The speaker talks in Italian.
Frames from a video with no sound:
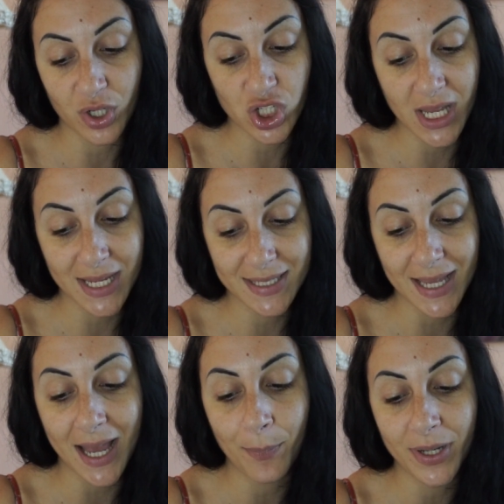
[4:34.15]

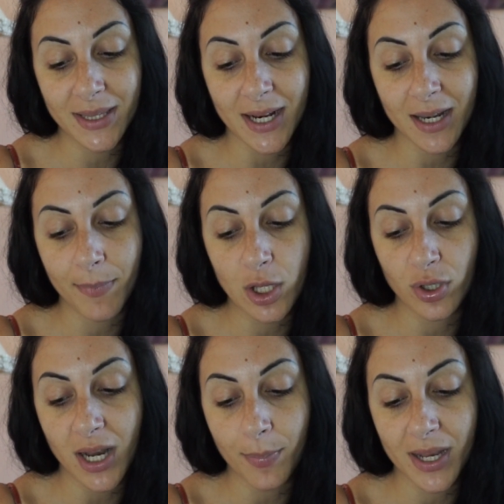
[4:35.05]
precedenza a penetrare
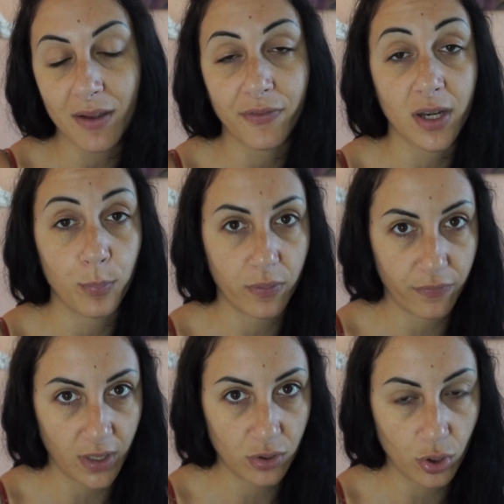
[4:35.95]
meglio nella pelle e a fare più
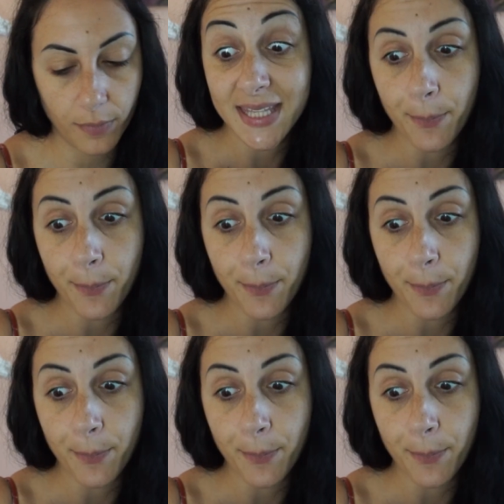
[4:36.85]
effetto.